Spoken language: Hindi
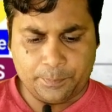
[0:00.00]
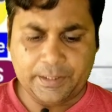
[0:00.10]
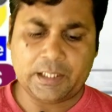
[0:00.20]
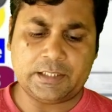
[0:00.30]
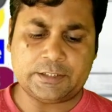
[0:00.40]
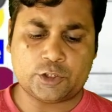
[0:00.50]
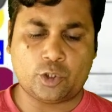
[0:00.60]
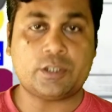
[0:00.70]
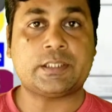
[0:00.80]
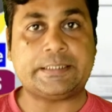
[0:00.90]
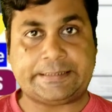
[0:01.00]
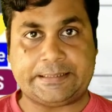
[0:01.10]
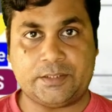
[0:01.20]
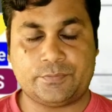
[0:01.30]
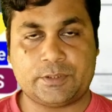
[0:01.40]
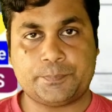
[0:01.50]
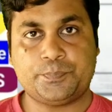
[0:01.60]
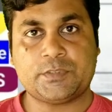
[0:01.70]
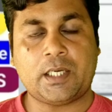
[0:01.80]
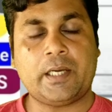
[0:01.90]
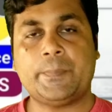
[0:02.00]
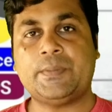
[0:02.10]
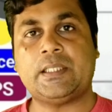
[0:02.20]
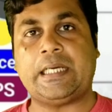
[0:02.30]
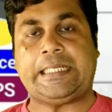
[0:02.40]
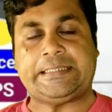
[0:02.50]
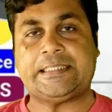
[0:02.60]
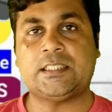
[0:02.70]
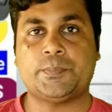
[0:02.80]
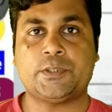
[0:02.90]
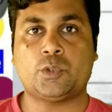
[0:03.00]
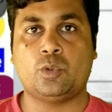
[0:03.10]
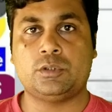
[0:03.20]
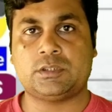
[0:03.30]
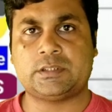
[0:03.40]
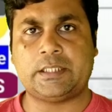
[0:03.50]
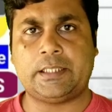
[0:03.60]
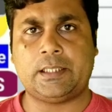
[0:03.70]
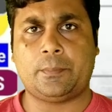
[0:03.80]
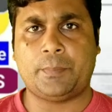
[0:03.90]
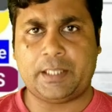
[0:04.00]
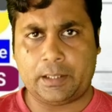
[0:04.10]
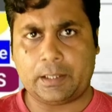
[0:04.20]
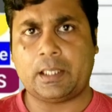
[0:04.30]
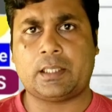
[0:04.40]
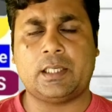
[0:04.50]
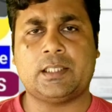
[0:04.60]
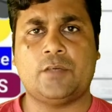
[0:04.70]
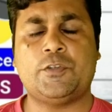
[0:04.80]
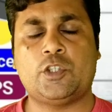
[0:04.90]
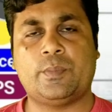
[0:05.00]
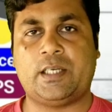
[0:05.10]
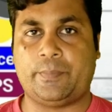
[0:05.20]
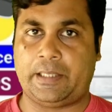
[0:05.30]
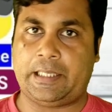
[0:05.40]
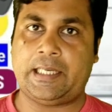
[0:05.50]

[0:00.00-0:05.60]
मेल इज़ नॉट रिसीव्ड अब एस ए डी पी टूल से मैंने कल का वीडियो मैंने बनाया